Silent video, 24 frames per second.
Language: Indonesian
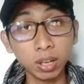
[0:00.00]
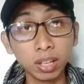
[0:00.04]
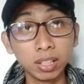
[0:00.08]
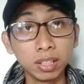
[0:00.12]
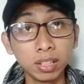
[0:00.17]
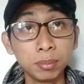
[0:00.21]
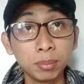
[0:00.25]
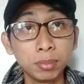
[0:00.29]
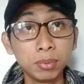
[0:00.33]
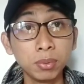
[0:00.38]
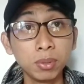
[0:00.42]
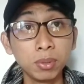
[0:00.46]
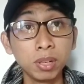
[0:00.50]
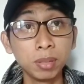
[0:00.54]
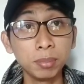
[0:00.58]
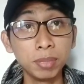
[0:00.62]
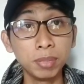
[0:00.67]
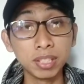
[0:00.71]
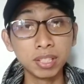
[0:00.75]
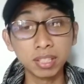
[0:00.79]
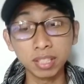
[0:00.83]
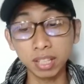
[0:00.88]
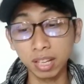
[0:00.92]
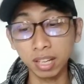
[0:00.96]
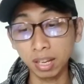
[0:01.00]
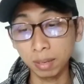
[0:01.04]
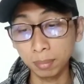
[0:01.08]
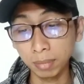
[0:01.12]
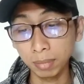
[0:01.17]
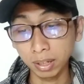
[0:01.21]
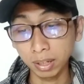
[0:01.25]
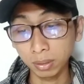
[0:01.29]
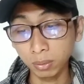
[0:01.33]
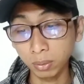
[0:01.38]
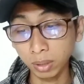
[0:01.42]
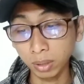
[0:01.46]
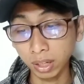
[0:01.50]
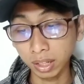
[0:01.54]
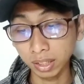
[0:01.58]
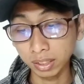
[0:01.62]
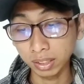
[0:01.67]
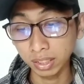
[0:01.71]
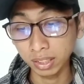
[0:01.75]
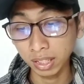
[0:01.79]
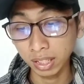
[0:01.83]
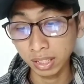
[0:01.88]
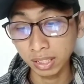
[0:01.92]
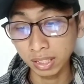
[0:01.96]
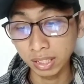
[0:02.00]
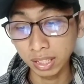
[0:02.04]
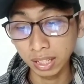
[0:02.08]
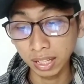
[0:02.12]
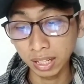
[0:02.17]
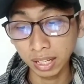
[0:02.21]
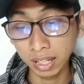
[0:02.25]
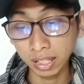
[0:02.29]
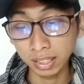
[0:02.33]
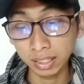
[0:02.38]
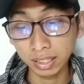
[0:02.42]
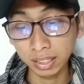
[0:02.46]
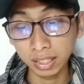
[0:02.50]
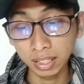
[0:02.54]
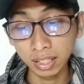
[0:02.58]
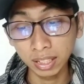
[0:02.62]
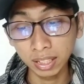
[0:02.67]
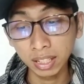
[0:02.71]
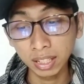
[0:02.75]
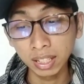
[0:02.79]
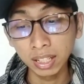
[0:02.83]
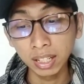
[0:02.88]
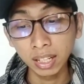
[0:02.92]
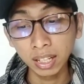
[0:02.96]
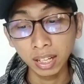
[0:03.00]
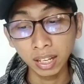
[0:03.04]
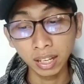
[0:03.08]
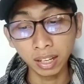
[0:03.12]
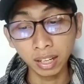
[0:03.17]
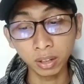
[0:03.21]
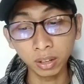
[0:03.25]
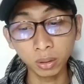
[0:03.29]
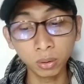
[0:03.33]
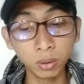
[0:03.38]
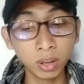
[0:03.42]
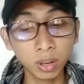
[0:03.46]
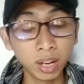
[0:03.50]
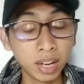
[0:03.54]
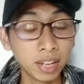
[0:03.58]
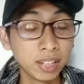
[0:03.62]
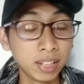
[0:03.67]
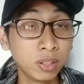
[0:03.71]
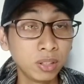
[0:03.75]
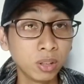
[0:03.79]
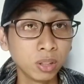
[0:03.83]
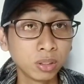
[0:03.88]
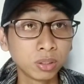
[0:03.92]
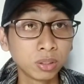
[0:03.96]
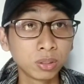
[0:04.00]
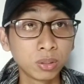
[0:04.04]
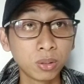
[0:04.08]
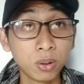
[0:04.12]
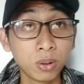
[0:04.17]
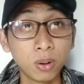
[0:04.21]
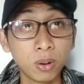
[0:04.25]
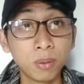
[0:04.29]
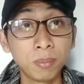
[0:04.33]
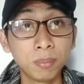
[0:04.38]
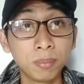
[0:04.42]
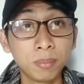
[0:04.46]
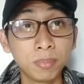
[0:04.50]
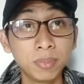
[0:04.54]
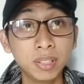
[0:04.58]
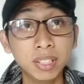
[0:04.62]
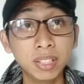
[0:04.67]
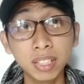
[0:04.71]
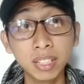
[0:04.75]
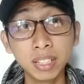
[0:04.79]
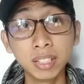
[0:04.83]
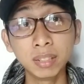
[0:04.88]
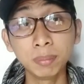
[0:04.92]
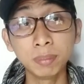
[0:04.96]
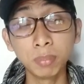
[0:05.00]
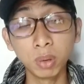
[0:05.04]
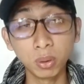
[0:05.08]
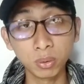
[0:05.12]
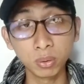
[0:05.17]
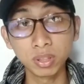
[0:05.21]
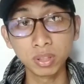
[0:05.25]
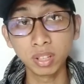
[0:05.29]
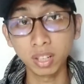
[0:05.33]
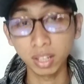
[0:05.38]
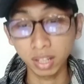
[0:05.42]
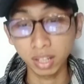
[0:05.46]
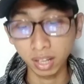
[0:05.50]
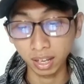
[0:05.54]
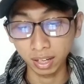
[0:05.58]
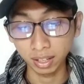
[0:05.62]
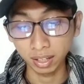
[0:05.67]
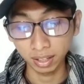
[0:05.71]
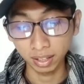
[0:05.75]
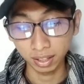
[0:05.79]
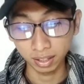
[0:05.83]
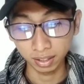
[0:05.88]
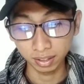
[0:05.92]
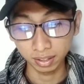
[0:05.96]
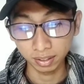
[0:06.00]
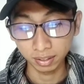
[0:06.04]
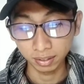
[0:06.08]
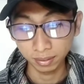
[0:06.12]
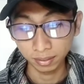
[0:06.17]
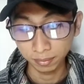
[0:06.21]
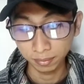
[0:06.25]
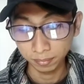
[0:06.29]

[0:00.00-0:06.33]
kalian juga bisa melakukannya dengan klik roi.com di browser kalian.